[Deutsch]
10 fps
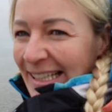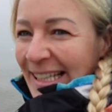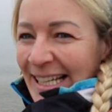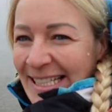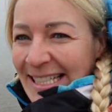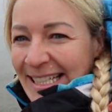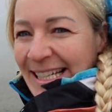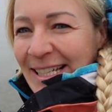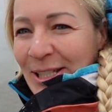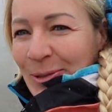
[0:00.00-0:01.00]
Das ist
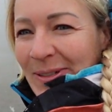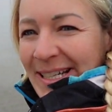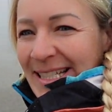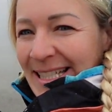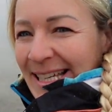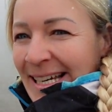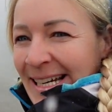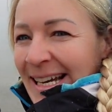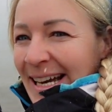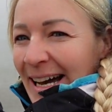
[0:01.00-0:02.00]
der Thuner See.
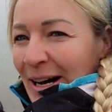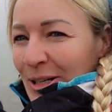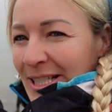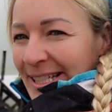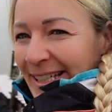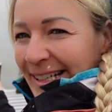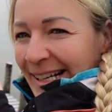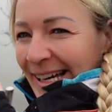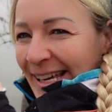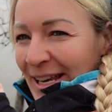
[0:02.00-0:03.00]
Aussicht
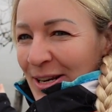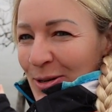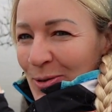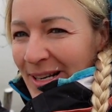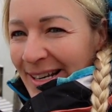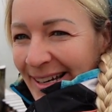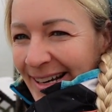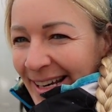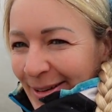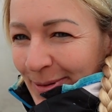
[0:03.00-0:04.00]
gleich null leider.